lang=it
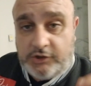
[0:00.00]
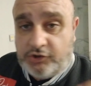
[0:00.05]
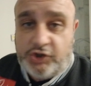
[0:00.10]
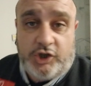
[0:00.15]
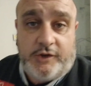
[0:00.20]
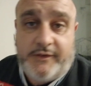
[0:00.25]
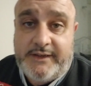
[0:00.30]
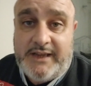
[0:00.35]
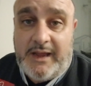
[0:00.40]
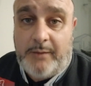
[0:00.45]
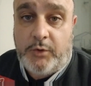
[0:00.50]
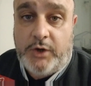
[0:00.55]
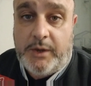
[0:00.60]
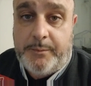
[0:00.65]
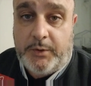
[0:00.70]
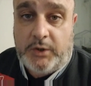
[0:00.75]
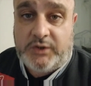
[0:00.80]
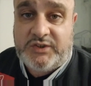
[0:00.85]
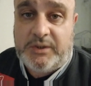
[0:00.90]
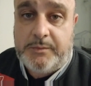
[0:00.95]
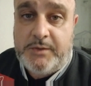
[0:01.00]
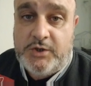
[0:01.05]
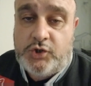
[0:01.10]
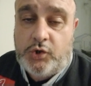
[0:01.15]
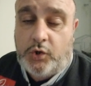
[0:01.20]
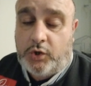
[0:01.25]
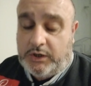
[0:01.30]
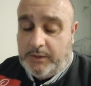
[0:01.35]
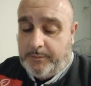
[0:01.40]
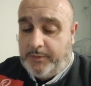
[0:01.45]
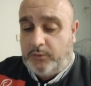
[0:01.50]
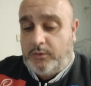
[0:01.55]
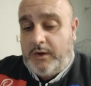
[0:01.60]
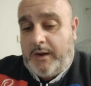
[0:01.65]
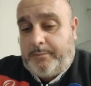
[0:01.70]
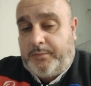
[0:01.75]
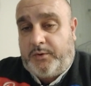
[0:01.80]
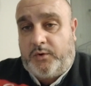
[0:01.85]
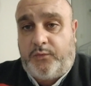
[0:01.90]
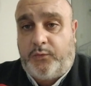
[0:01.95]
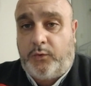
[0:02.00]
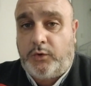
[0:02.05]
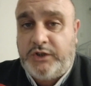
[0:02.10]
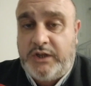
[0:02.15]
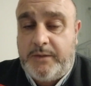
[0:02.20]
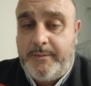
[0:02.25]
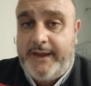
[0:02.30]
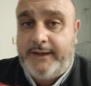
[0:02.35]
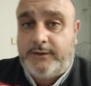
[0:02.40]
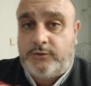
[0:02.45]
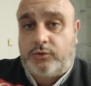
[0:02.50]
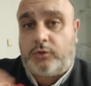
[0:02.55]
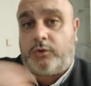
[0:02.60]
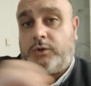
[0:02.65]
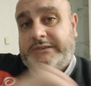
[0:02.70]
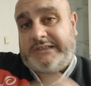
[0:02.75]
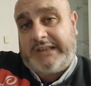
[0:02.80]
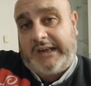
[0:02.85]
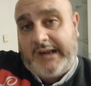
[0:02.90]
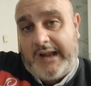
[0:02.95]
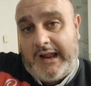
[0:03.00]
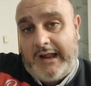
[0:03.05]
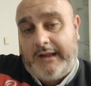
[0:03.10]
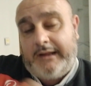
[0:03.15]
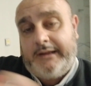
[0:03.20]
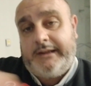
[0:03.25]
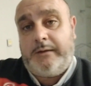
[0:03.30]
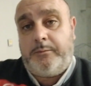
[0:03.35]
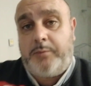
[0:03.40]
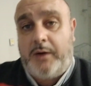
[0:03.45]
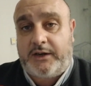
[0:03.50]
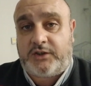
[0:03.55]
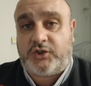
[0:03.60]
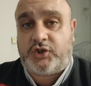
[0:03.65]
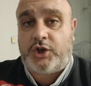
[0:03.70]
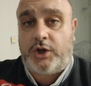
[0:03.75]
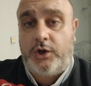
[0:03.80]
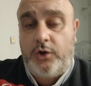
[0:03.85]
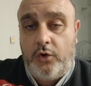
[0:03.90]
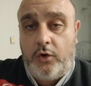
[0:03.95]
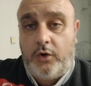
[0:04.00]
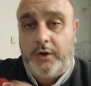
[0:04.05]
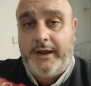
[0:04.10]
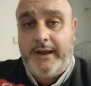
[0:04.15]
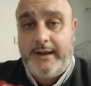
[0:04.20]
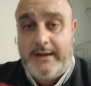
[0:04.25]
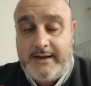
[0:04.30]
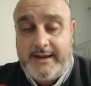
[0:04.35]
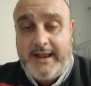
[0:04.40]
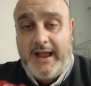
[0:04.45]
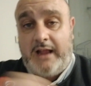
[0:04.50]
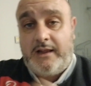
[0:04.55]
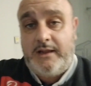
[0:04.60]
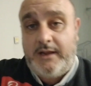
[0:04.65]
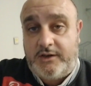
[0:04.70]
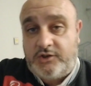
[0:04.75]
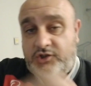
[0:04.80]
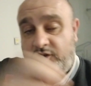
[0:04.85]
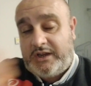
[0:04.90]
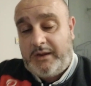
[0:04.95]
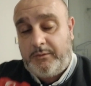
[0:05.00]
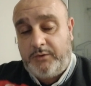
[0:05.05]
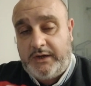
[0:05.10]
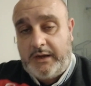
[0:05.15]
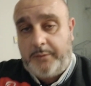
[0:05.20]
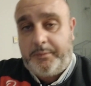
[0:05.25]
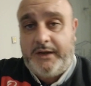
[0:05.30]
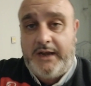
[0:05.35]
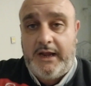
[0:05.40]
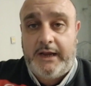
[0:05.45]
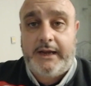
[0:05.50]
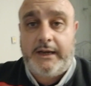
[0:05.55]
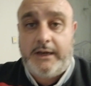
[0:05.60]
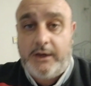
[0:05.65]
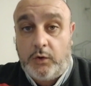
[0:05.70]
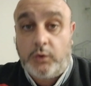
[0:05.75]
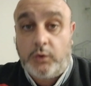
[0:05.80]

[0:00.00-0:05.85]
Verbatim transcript: Ci vediamo nei prossimi giorni per un approfondimento tra il Barcellona e il Cagliari, cerchiamo di capire anche le